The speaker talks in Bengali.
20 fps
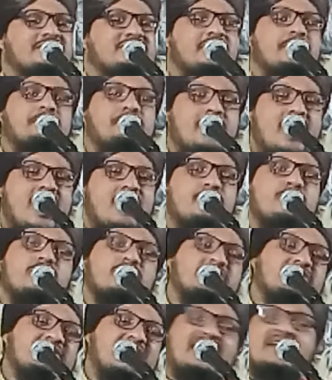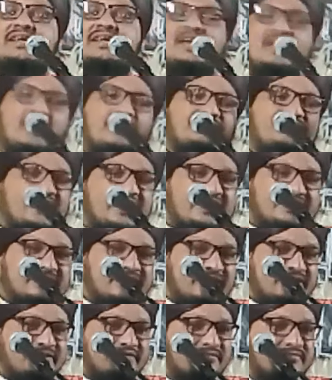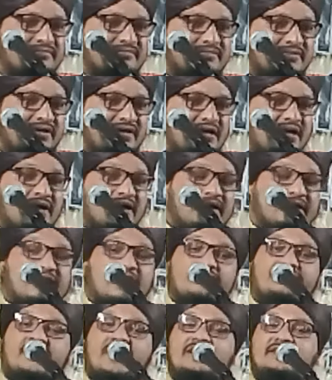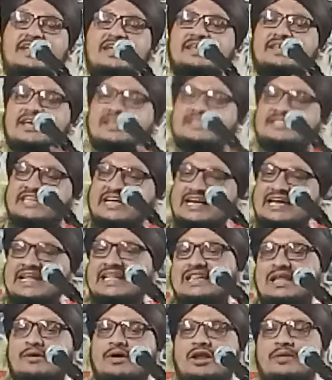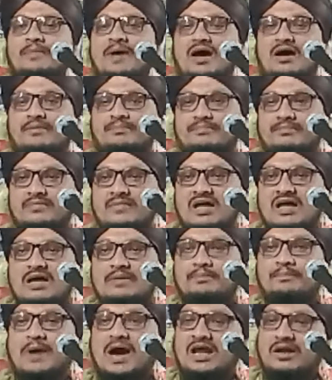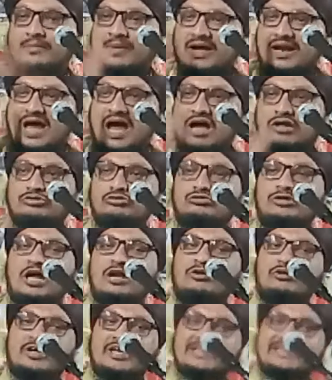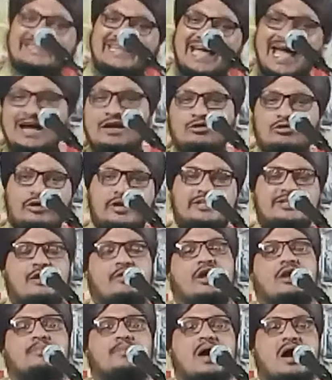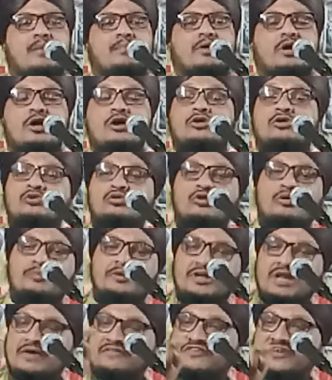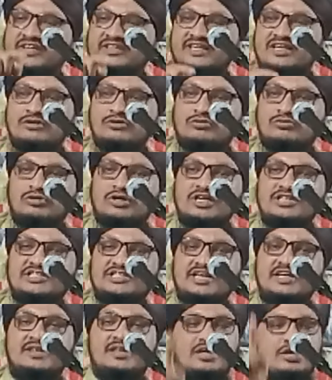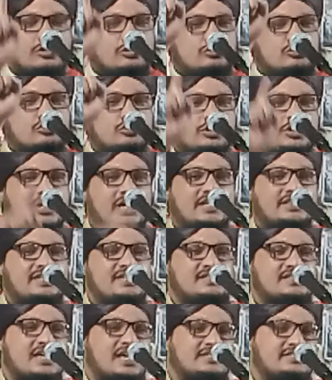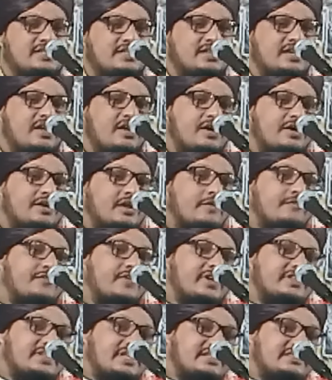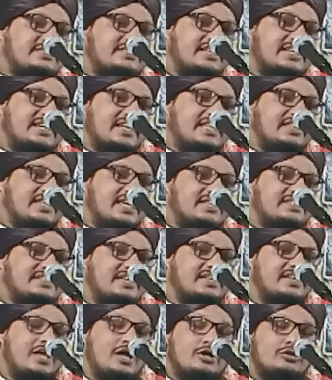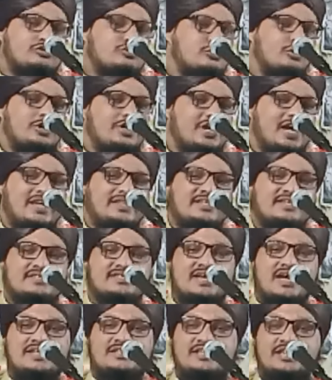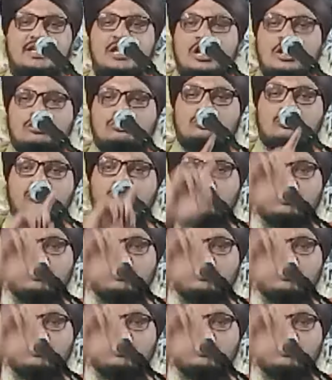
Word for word: হয়েছে বাব তারকে রাফায়েদ রাফায়েদেরকে ছেড়ে দেওয়ার বাপ বারবার হাত উঠানোকে ত্যাগ করে দেওয়ার বাপ নবী রাফায়দান করেছেন সহি হাদিসে আছে রাফায়দান ছেড়ে দিয়েছেন সহি হাদিসে আছে তো